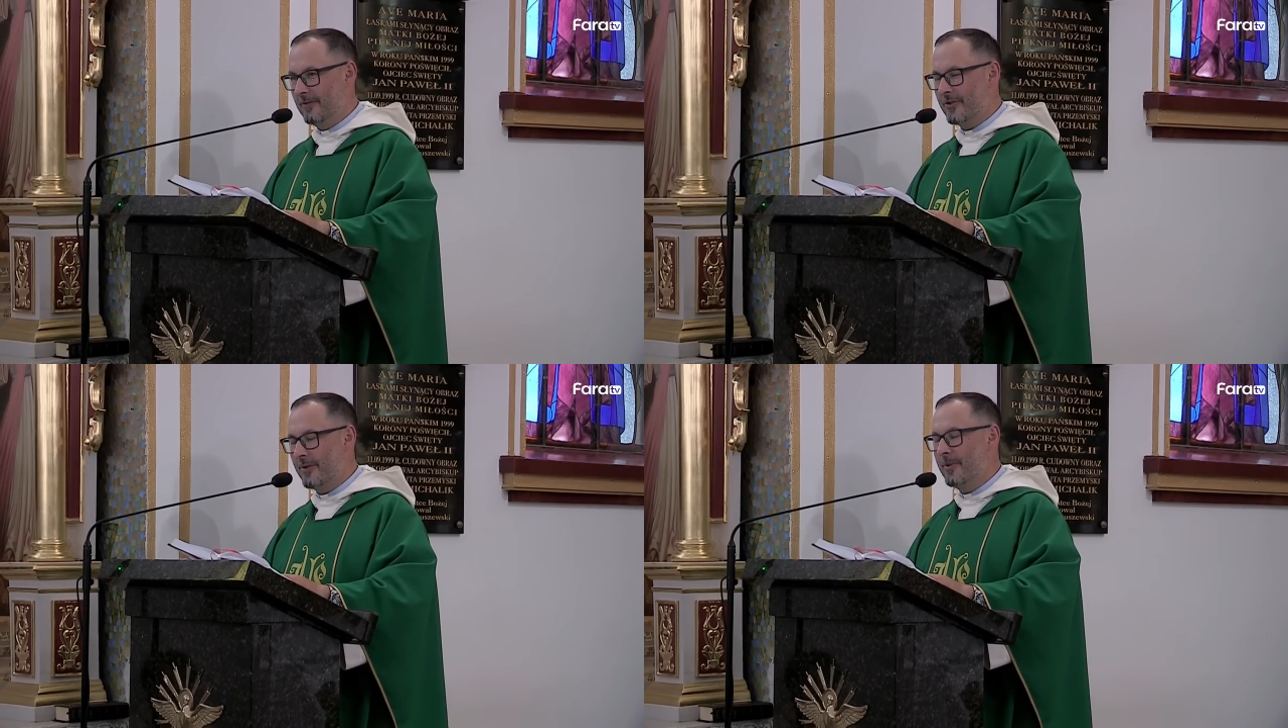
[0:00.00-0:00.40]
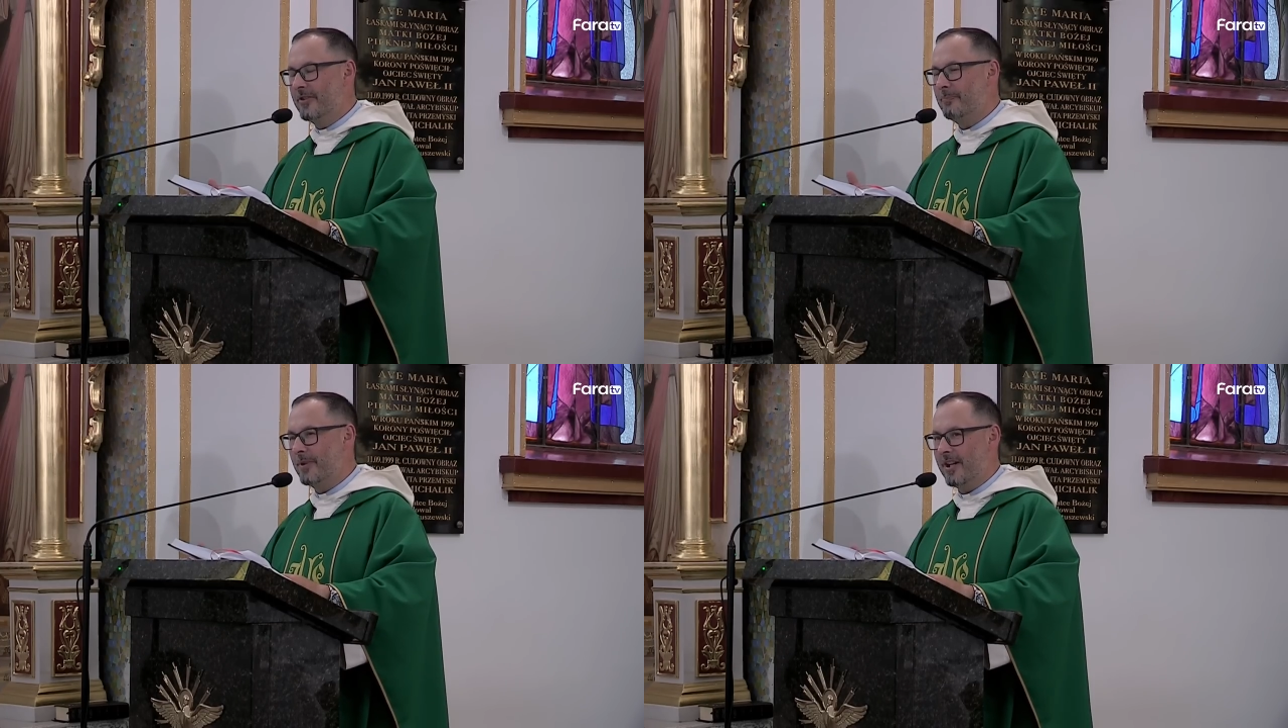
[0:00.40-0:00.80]
właśnie
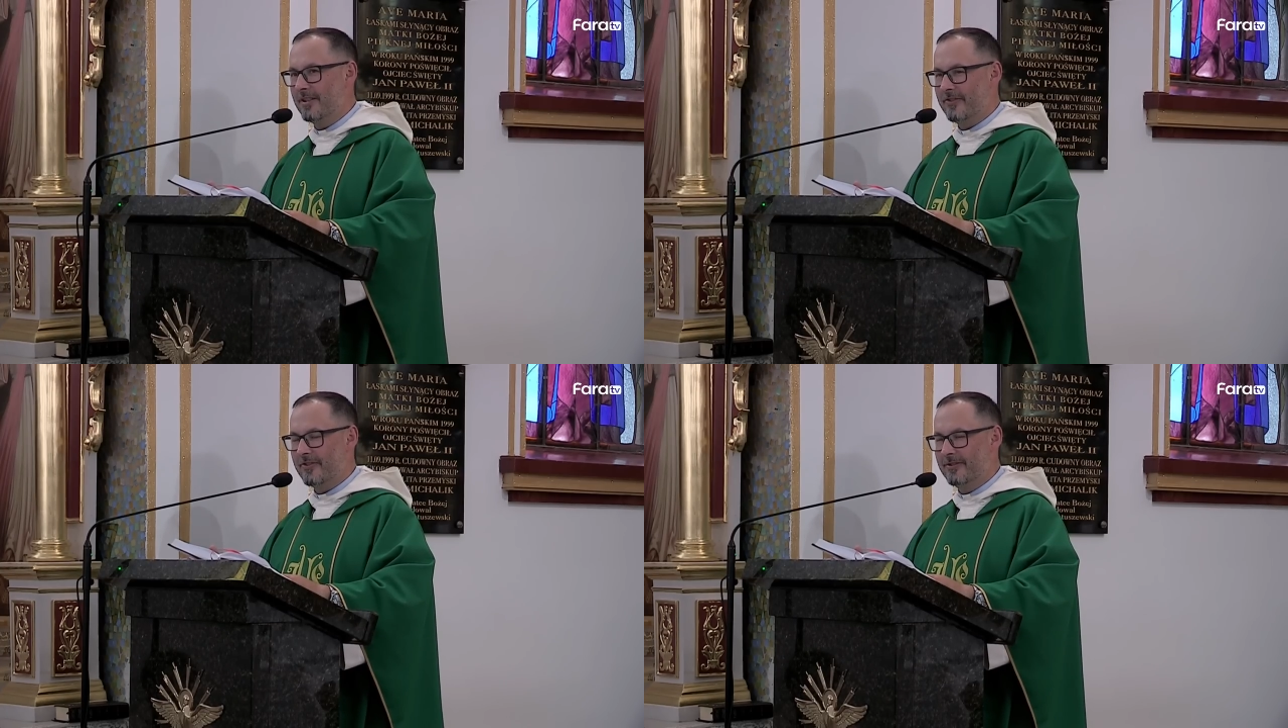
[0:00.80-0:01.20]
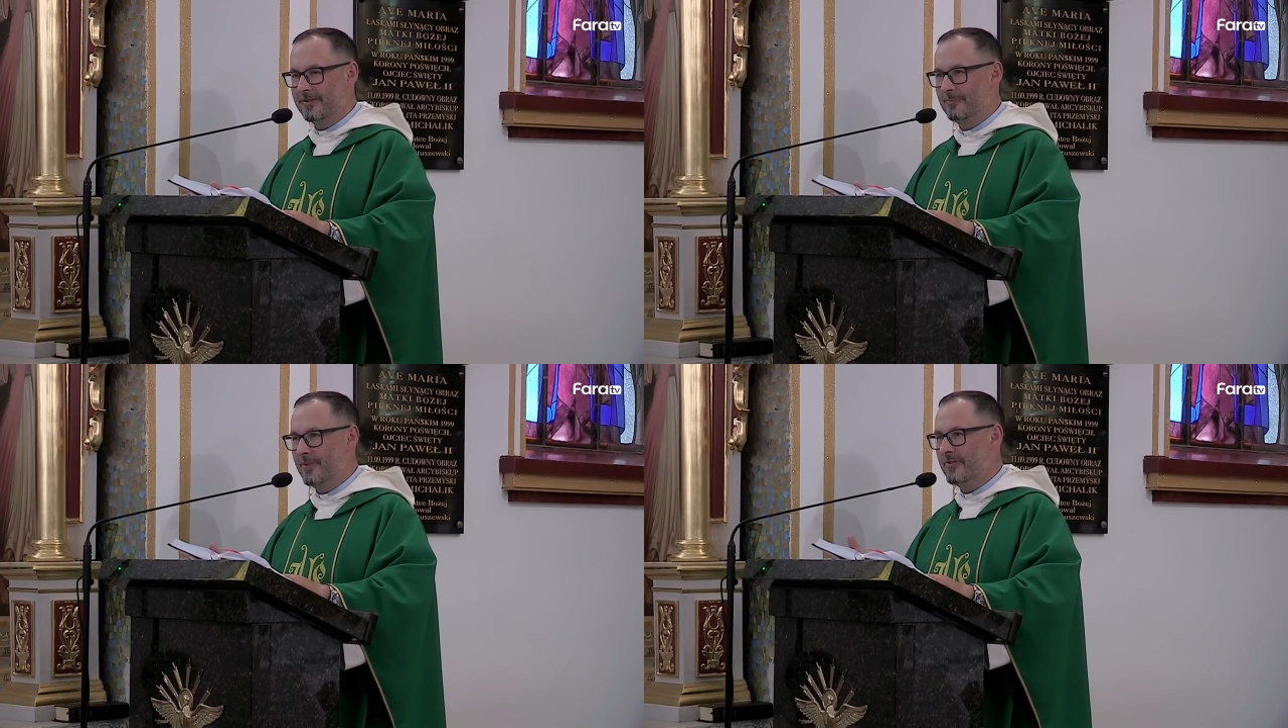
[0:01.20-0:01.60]
bez
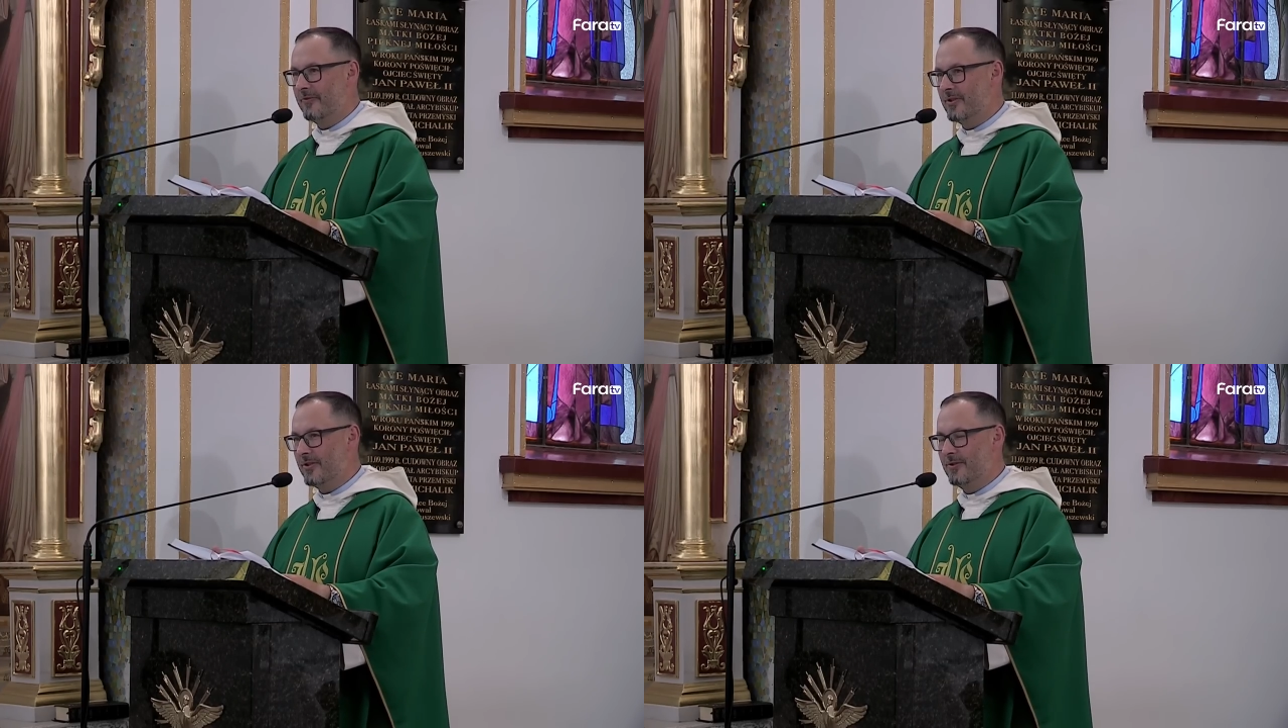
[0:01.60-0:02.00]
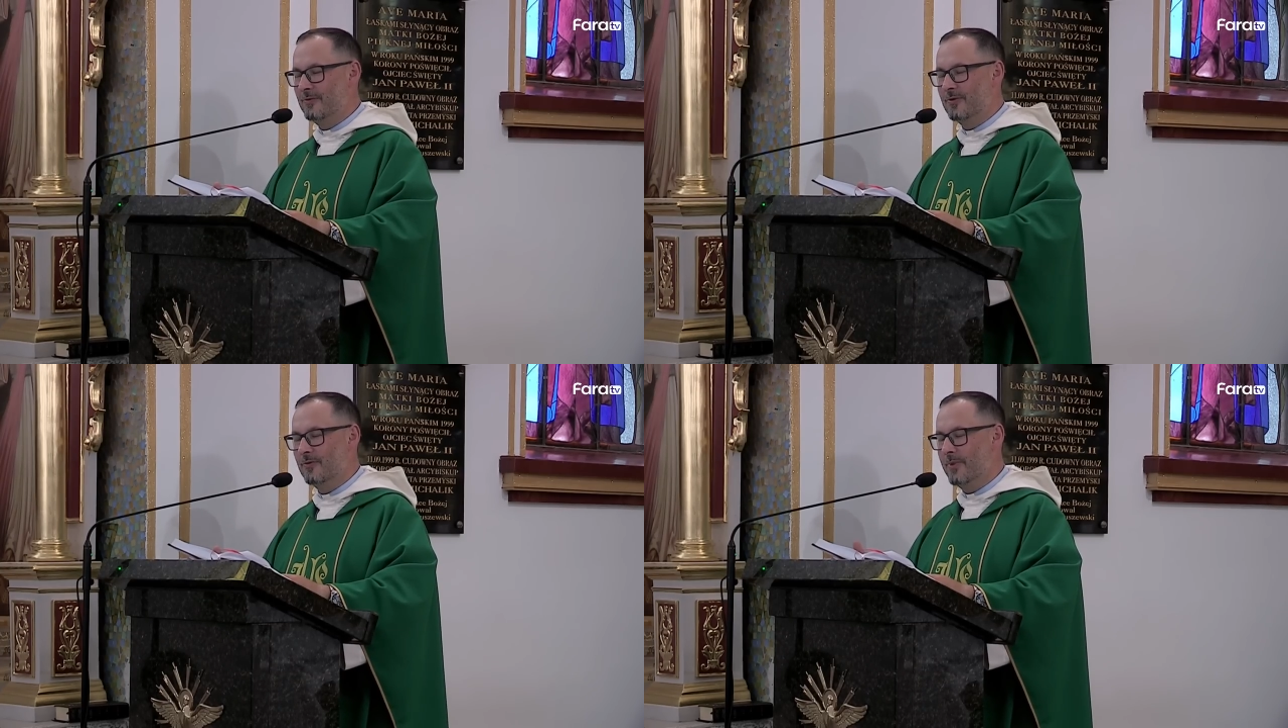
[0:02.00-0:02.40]
pracy, bez
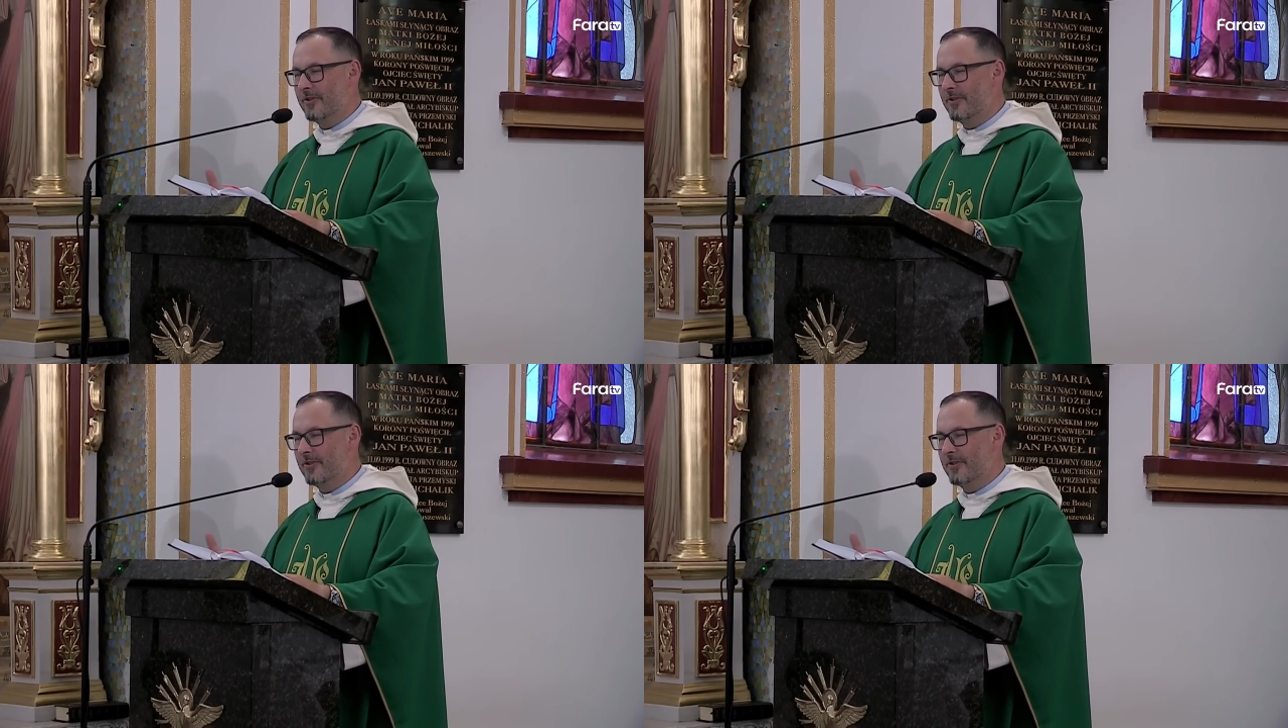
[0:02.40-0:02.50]
wysiłku,